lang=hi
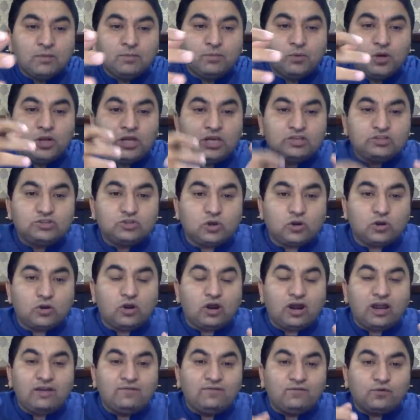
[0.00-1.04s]
पुलिस और
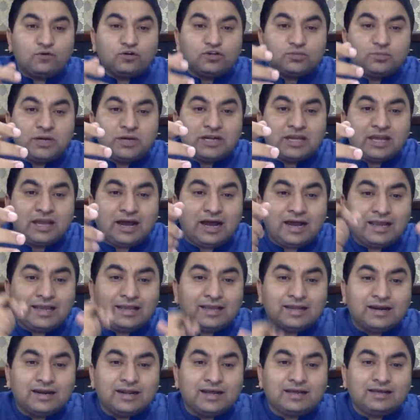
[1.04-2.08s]
लॉ इन्फोर्समेंट के आगे
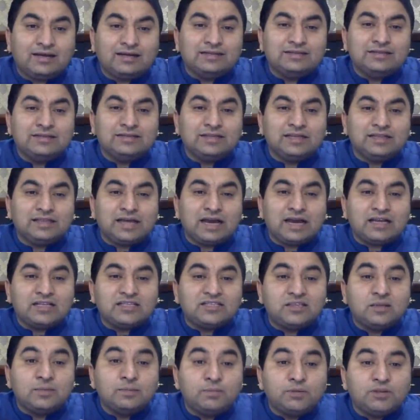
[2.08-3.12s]
खड़ा कर देते हैं ताकि
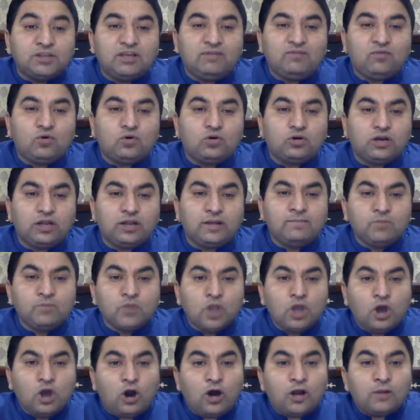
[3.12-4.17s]
सिंपथी वोट लें
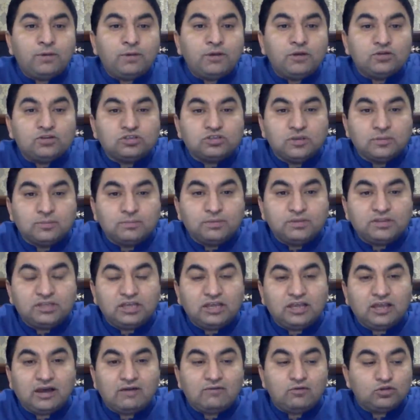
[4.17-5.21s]
और फिर उस
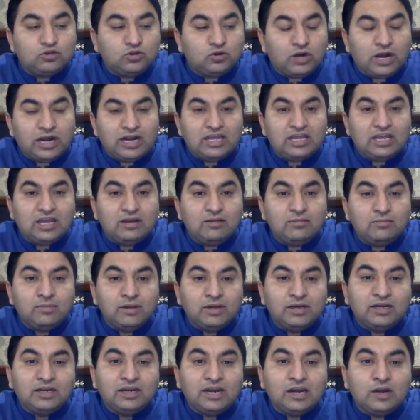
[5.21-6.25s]
सिंपथी का वो जो रेडिकल
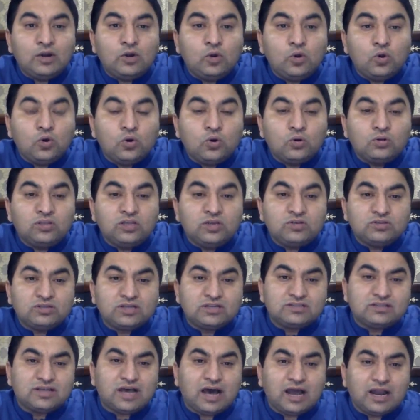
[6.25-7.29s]
मिलिटेंट लोग होते हैं
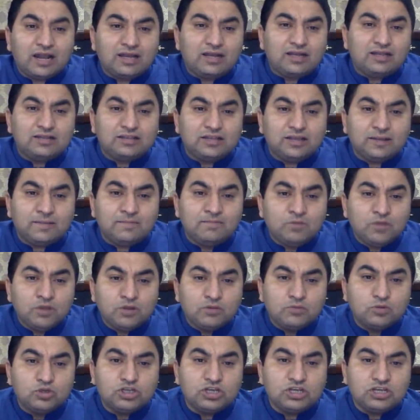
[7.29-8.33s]
उसका सहारा लेते हैं
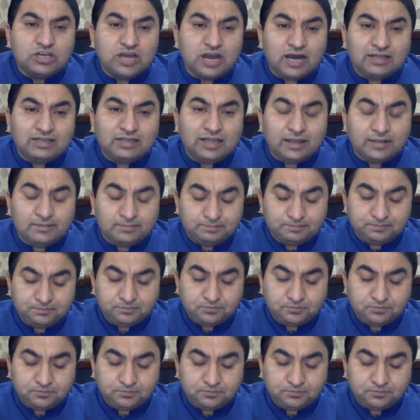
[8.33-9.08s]
मुझे याद है